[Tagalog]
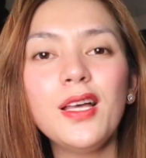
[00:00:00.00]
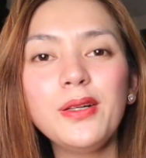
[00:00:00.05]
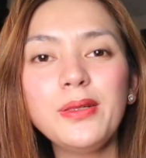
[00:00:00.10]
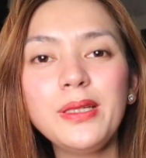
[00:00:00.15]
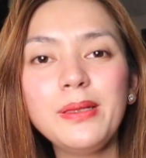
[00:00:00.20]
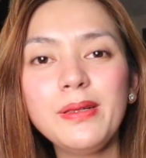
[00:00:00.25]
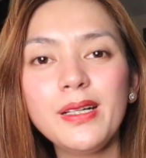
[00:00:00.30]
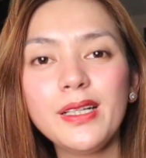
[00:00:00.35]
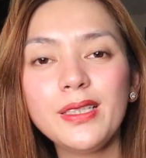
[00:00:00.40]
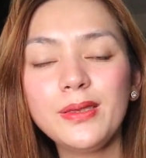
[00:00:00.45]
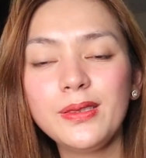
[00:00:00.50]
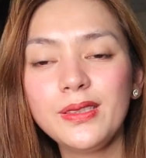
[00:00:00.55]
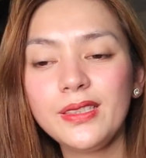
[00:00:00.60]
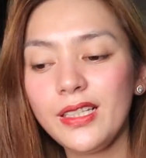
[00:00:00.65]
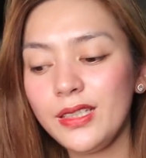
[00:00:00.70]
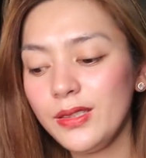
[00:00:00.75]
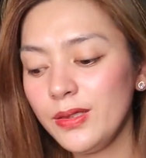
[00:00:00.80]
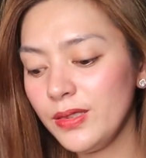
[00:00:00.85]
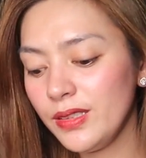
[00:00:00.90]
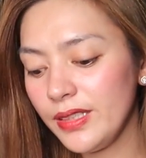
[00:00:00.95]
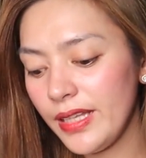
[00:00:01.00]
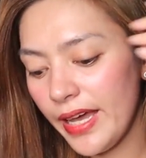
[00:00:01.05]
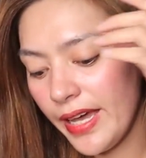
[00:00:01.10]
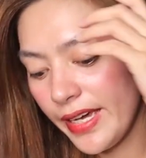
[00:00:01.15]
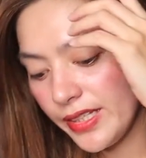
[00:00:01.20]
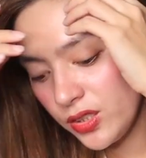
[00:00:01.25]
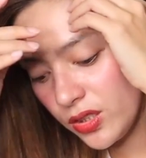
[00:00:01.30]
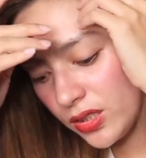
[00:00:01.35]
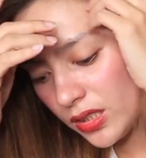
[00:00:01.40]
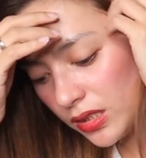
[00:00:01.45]
Hello, mga
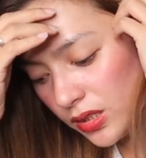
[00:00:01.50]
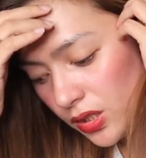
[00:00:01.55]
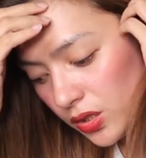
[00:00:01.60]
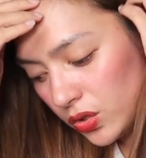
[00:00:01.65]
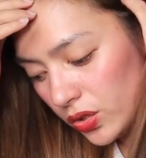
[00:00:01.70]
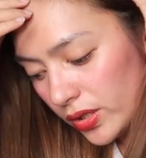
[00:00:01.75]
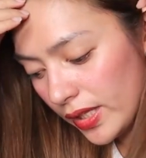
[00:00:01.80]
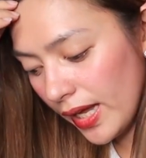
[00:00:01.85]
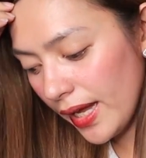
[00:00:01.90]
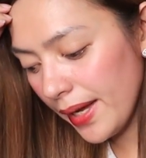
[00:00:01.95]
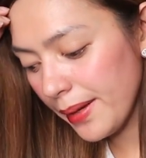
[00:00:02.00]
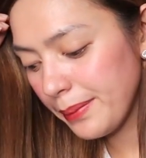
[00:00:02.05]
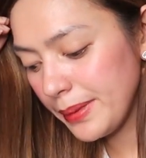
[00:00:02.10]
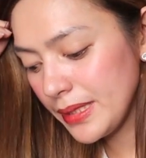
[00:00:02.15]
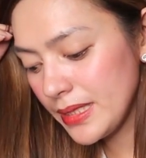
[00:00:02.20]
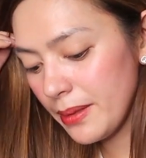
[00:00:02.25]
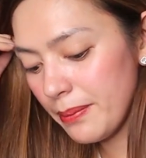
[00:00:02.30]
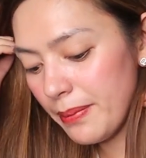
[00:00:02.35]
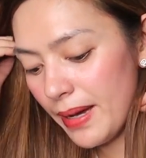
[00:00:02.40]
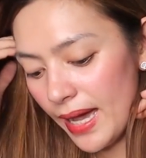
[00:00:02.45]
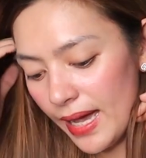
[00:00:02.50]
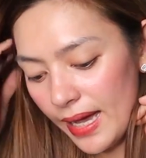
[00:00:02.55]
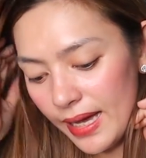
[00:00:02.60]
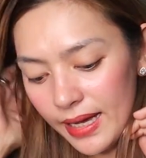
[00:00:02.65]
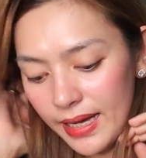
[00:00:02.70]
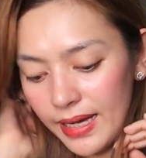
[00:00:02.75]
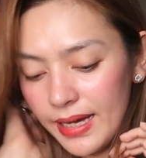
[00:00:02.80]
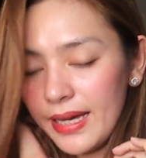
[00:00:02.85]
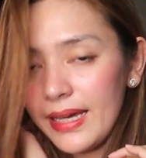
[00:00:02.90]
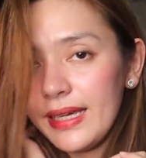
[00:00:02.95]
dungday-dungday. So, nandito na kami sa
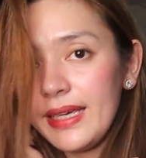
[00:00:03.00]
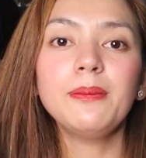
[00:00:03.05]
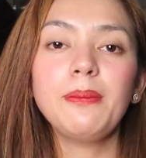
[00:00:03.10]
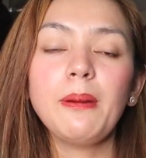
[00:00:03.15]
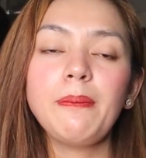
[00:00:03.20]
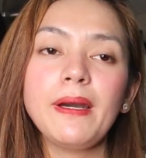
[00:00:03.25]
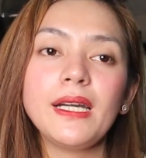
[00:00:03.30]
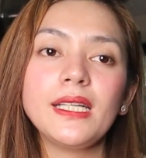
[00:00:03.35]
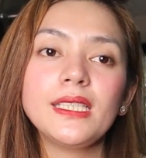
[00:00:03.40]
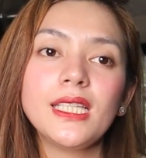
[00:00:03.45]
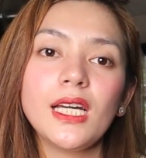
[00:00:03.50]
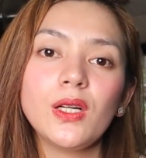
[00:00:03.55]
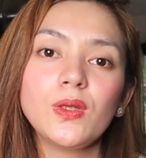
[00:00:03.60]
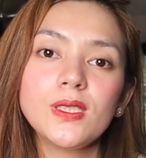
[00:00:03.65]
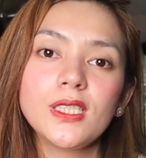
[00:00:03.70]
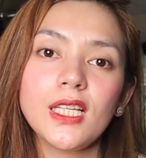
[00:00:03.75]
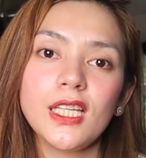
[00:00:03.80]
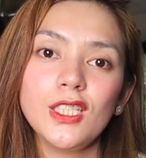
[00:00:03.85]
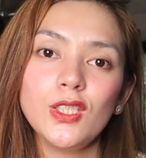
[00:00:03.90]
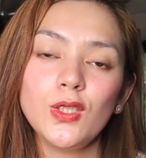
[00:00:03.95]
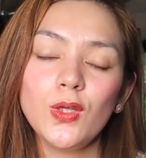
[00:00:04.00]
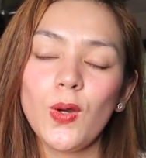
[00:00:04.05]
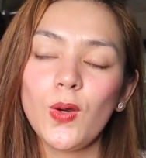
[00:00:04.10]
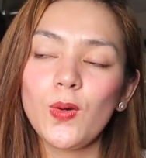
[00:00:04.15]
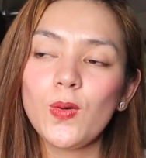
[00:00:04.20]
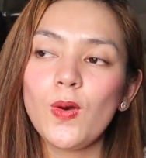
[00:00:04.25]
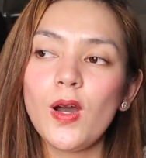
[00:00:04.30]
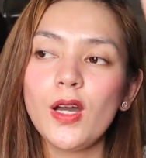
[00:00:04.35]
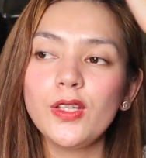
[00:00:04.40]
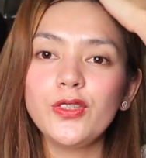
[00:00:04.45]
bahay. Ipapakita ko sa
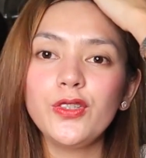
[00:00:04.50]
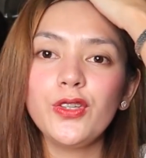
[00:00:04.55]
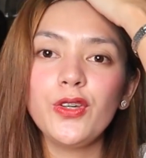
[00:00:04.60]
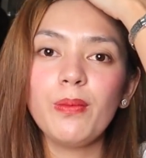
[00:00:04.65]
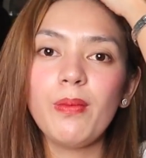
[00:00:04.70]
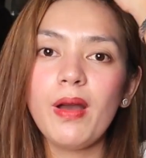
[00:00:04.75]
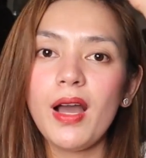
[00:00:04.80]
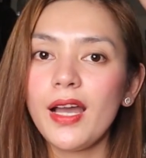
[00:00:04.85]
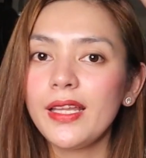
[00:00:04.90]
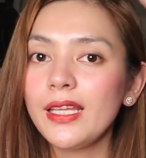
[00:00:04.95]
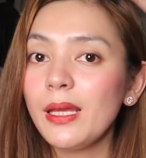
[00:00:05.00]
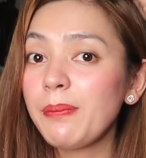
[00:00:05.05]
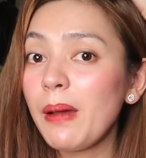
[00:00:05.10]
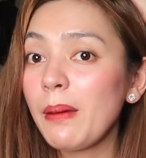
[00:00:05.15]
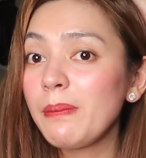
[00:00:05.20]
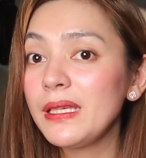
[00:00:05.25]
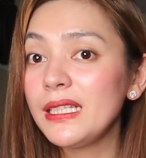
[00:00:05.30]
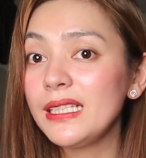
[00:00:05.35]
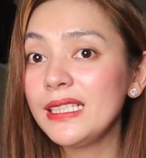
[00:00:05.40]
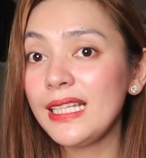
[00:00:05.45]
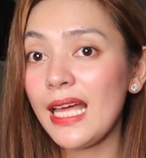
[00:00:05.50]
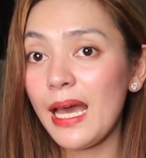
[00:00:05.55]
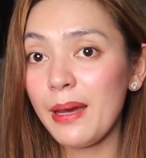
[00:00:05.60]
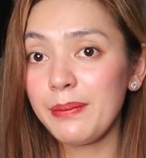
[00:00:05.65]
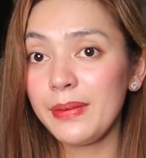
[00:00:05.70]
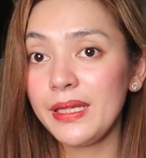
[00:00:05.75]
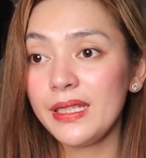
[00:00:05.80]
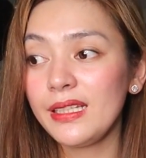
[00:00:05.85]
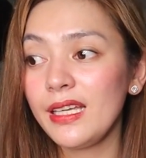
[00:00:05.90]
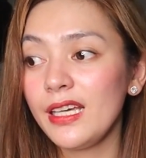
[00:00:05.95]
inyo kung ano yung mga napamili
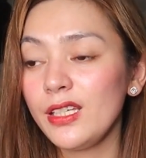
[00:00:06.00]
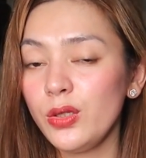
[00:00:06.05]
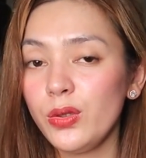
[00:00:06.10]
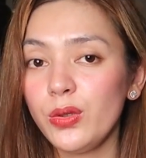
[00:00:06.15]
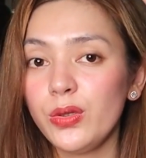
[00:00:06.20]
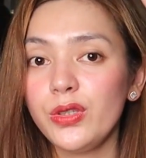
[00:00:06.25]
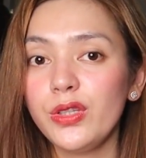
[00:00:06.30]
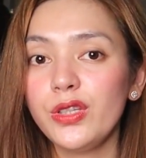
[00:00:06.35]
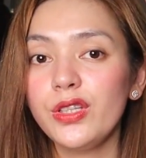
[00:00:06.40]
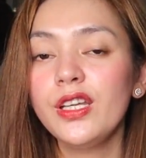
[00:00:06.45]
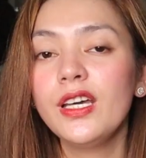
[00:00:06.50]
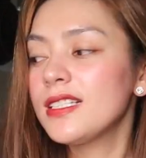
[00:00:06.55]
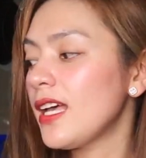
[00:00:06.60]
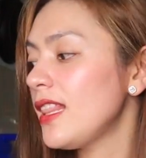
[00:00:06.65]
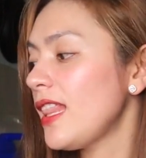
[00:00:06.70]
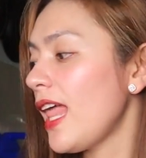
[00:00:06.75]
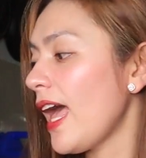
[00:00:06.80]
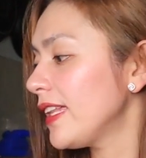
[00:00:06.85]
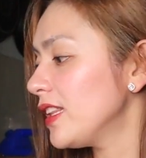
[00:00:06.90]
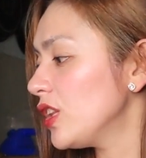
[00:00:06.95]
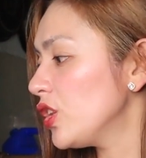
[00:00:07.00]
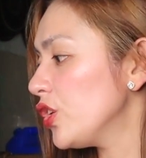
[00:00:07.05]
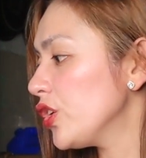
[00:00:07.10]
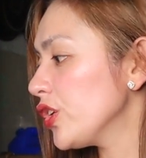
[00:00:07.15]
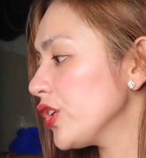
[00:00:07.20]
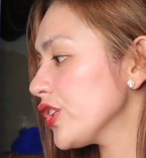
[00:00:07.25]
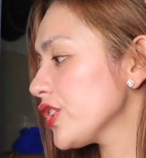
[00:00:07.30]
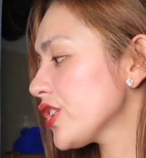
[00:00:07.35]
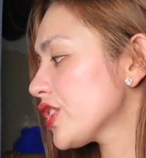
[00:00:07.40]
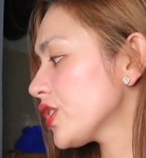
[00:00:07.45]
namin ngayon sa
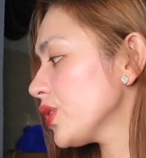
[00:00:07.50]
lander.